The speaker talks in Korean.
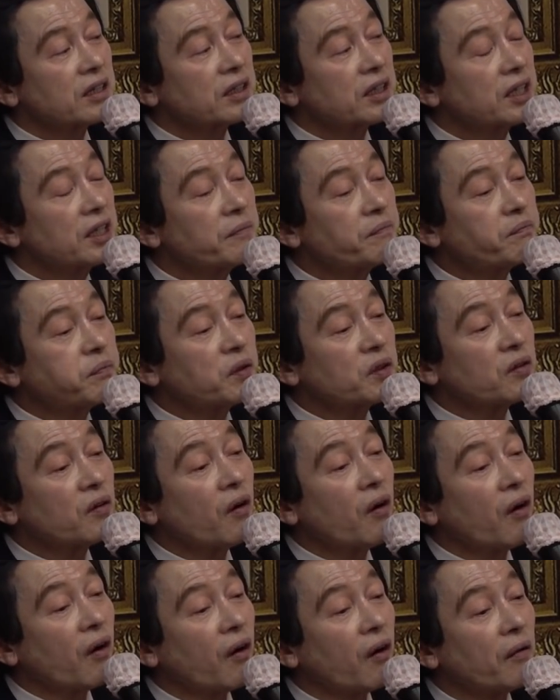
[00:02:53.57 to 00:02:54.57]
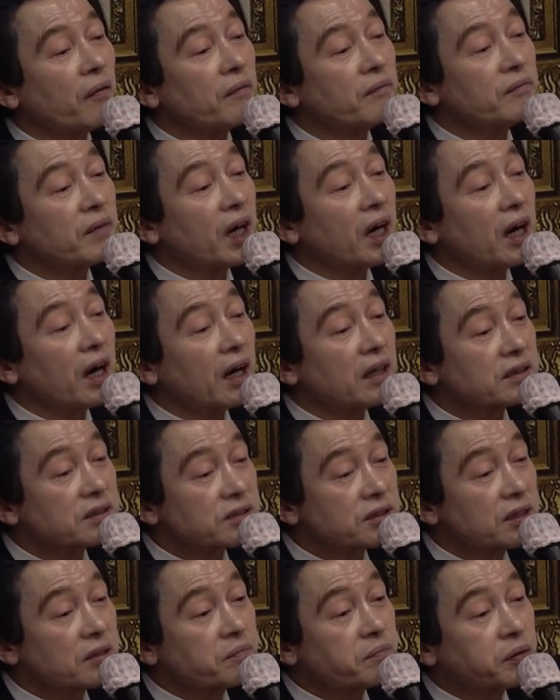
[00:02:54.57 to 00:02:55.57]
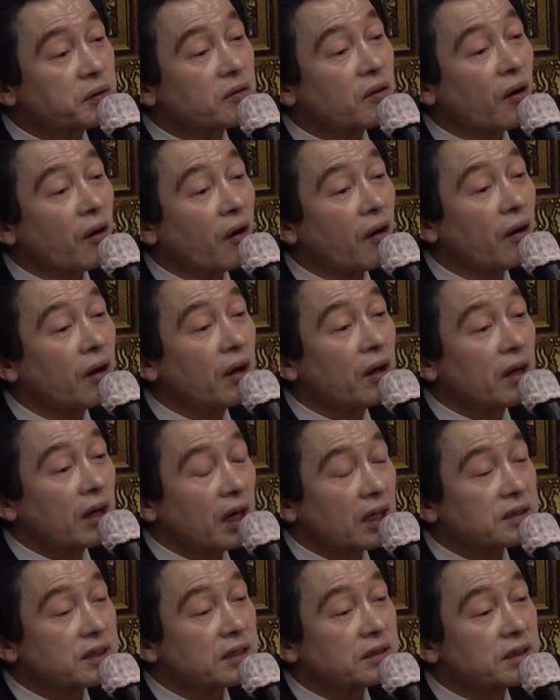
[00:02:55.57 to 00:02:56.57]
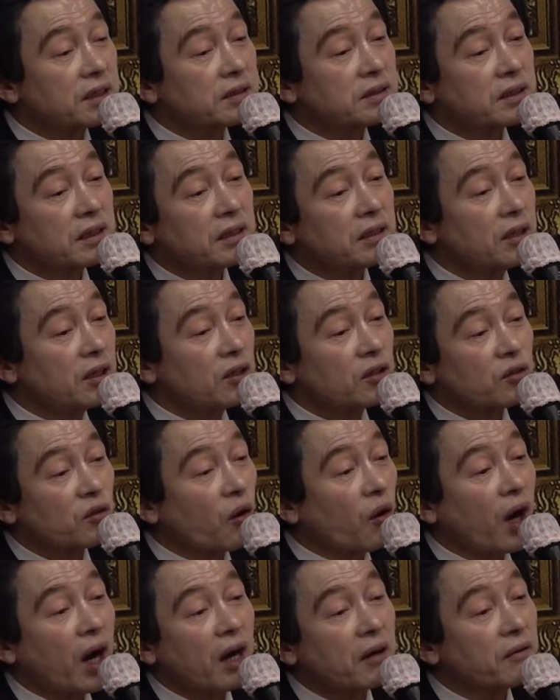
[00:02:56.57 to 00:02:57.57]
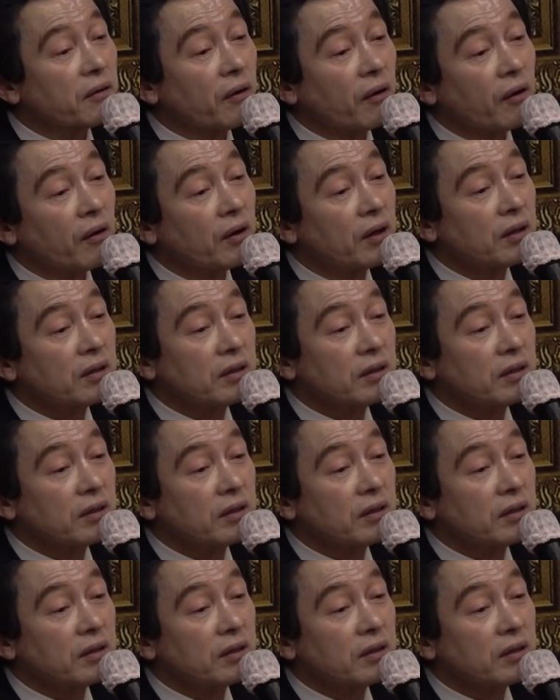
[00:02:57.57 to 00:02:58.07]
기쁘고, 뭐, 슬프고, 어, 저, 저, 저, 노하고,